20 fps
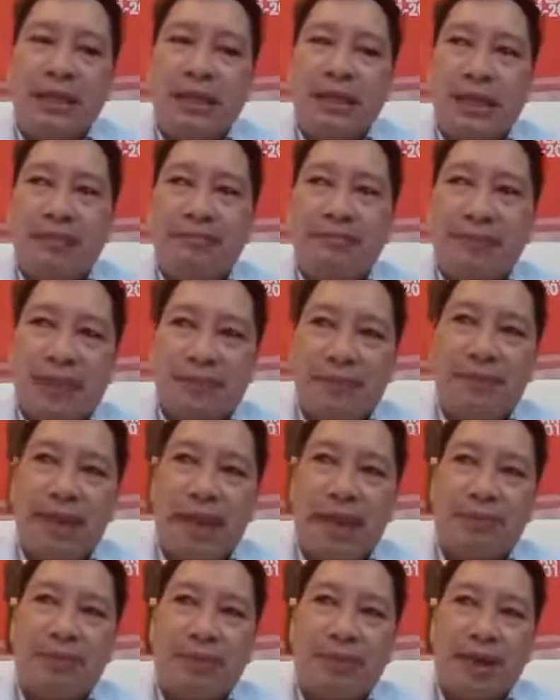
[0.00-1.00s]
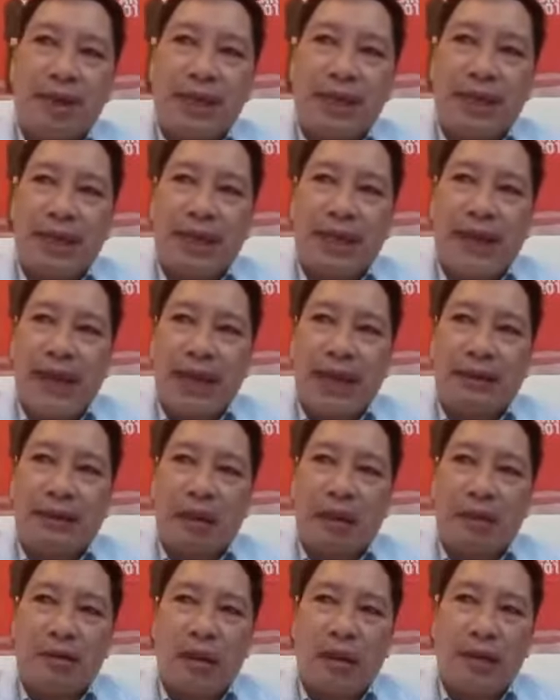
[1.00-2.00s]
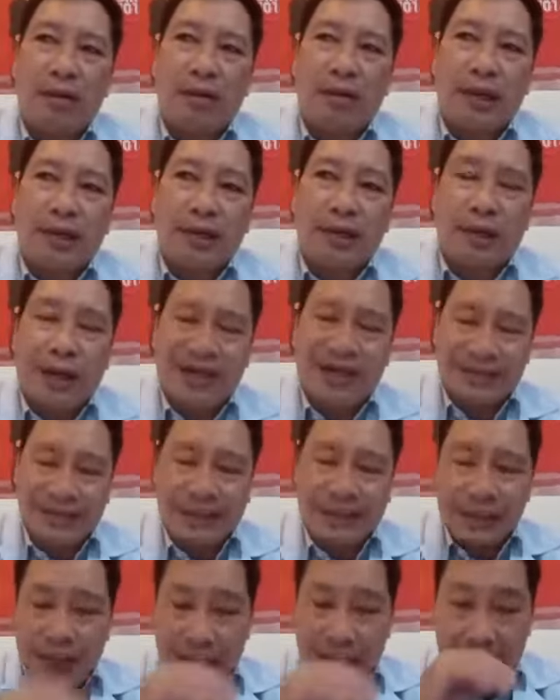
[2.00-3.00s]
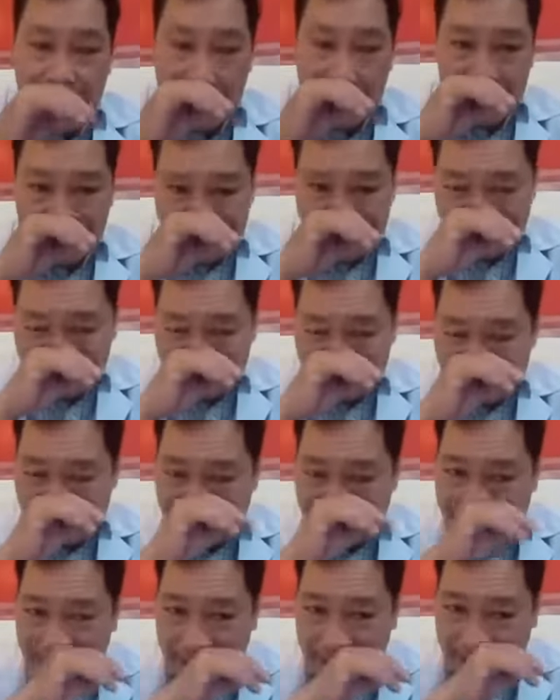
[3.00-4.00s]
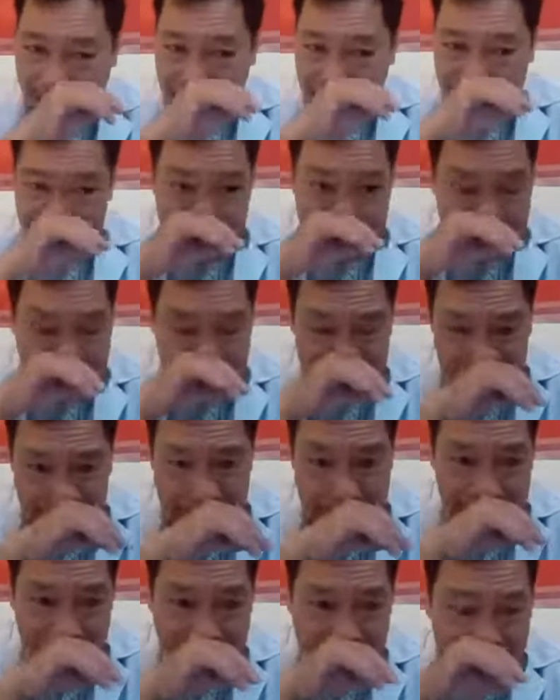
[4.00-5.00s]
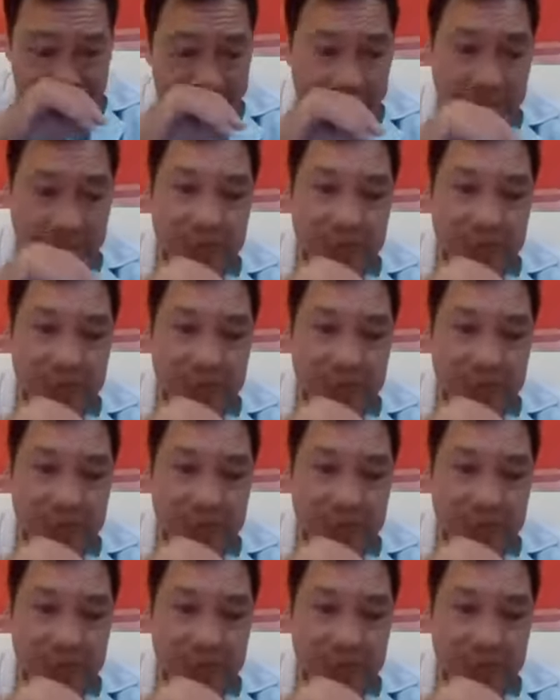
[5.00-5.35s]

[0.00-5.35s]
5.5 có nghĩa là nó có một cái độ axit nhẹ à và khi mà